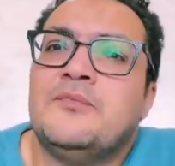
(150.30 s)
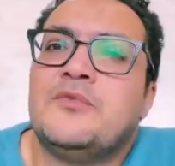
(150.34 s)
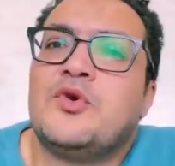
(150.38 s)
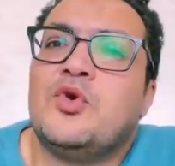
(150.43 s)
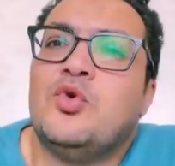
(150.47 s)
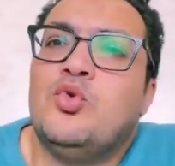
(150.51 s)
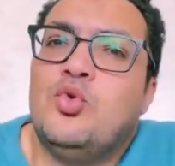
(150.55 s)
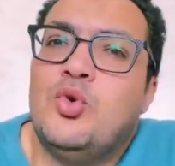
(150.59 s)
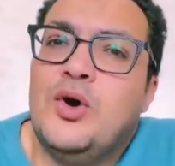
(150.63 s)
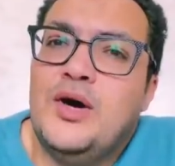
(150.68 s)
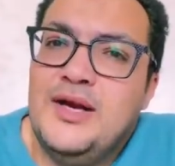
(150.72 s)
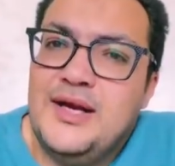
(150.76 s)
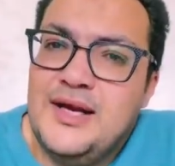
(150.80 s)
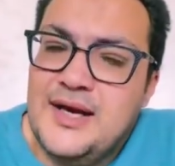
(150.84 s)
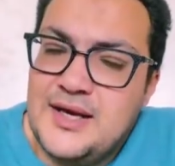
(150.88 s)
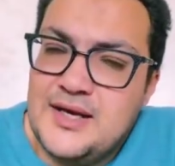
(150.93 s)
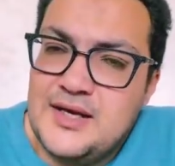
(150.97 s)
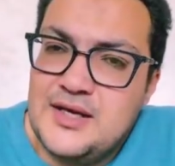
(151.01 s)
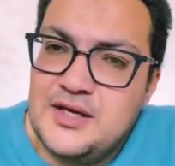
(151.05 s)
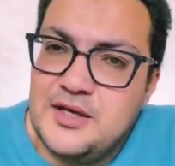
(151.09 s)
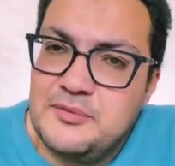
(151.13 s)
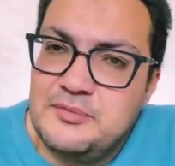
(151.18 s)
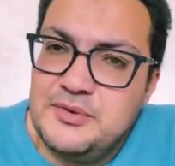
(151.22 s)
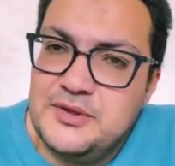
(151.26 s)

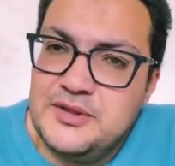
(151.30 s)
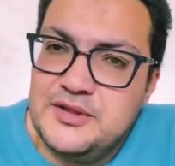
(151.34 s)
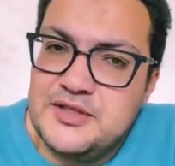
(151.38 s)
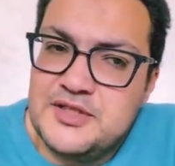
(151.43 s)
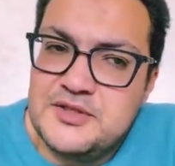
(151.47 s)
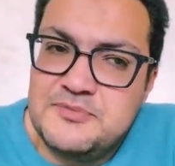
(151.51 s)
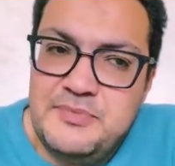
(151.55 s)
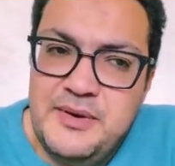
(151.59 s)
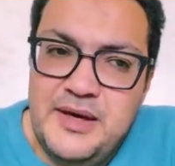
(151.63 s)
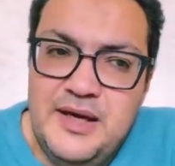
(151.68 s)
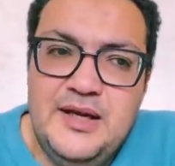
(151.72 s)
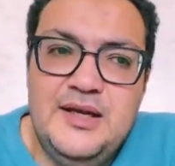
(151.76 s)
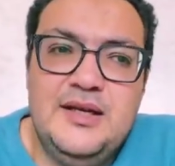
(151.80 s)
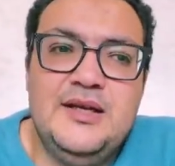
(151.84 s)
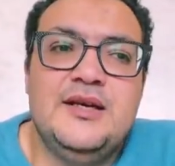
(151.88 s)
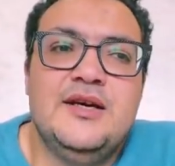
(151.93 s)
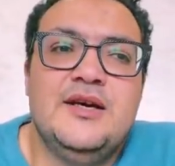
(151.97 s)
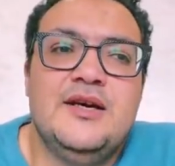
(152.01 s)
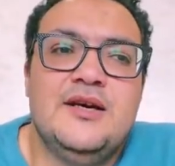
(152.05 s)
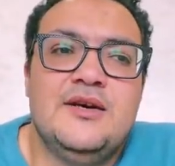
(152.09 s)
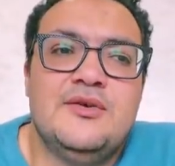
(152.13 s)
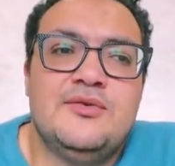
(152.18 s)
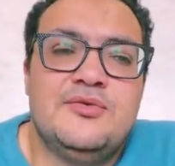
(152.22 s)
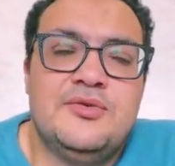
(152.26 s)
والاخير بالنسبه لي
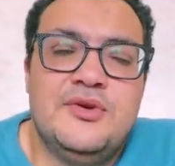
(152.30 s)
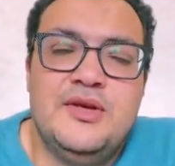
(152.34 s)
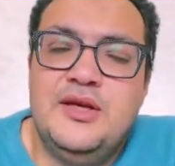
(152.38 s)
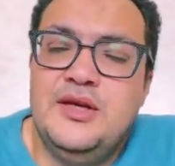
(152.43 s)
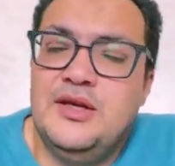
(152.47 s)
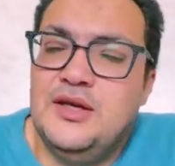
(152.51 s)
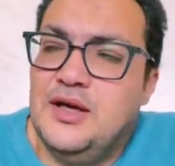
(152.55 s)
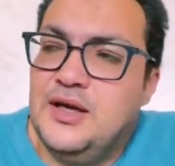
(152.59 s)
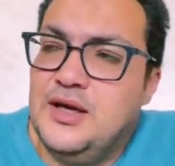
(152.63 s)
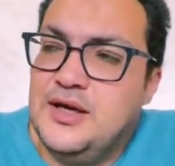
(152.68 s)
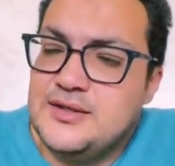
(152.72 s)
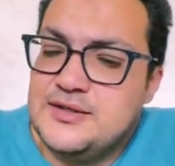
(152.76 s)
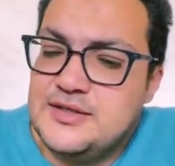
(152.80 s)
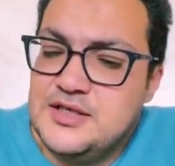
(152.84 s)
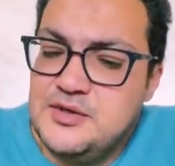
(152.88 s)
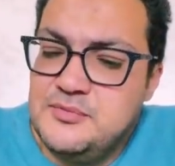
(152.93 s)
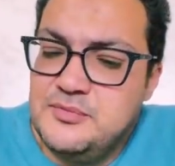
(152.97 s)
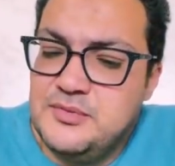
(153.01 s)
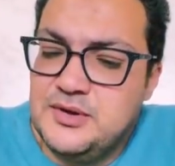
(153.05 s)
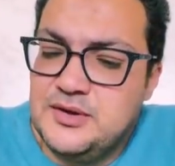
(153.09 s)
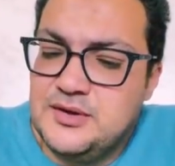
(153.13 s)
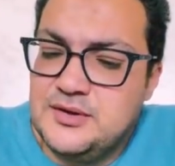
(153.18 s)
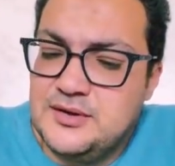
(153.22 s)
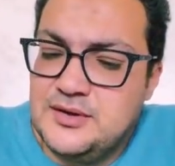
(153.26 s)
في
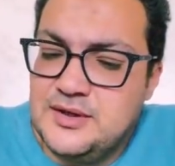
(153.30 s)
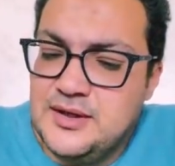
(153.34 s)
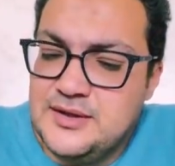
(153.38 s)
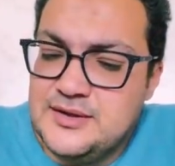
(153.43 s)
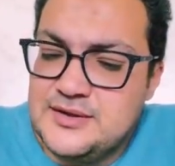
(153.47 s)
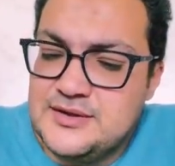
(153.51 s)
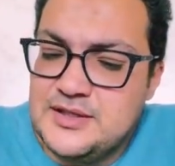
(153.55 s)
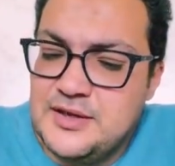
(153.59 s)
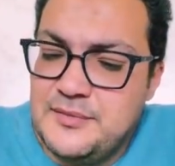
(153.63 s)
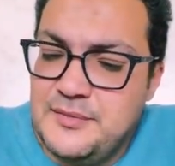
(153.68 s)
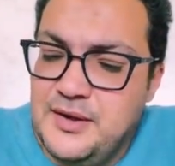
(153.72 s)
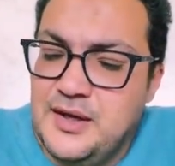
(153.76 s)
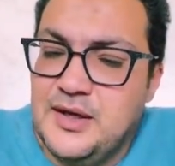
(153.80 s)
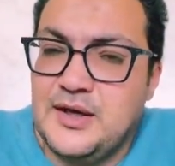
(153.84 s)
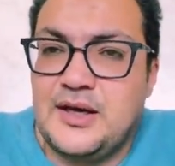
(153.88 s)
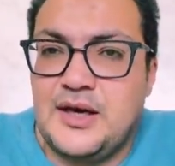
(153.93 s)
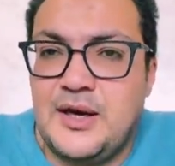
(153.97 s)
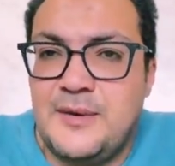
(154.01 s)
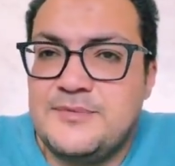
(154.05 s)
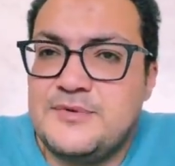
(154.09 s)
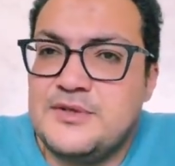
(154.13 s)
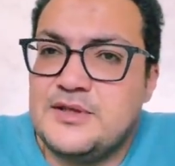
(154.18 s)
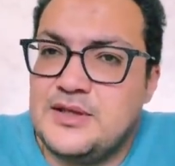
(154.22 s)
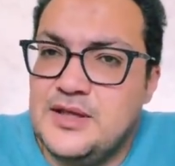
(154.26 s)
هزيمه الزمالك
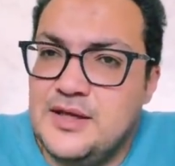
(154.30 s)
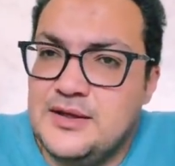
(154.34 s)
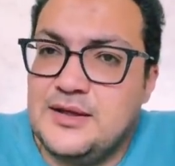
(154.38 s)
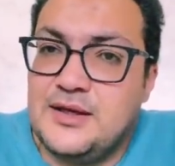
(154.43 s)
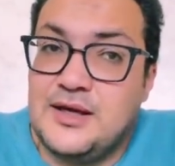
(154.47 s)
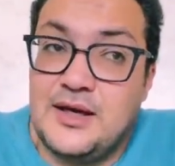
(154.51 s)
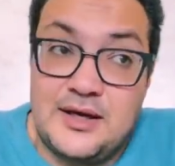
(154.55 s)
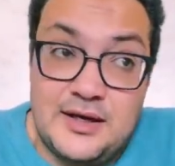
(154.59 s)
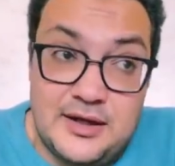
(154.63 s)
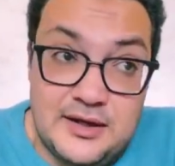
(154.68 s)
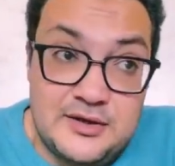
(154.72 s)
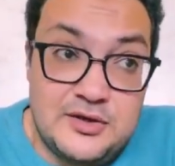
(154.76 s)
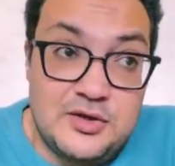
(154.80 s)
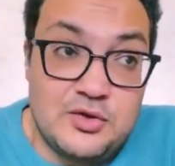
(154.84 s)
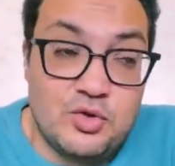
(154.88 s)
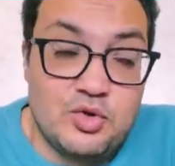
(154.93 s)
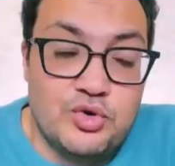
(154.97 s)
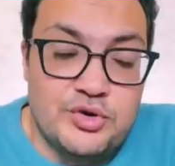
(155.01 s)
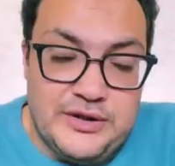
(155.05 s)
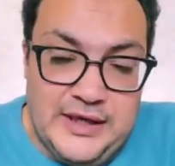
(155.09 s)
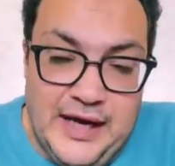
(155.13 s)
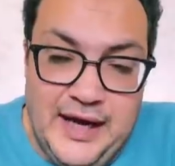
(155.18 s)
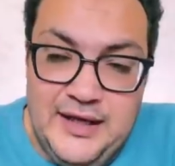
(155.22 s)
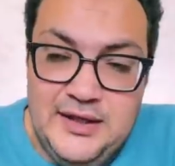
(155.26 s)
5 3
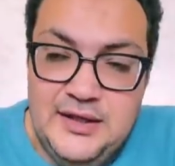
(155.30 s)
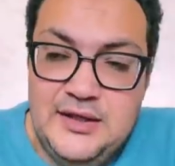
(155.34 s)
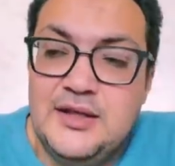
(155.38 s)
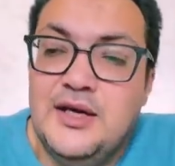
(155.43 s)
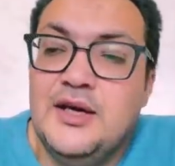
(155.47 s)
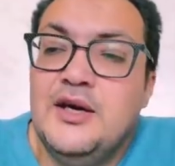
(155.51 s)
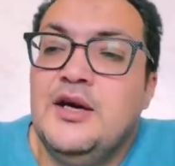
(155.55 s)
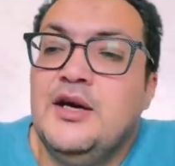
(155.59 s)
ككارتيرون يعني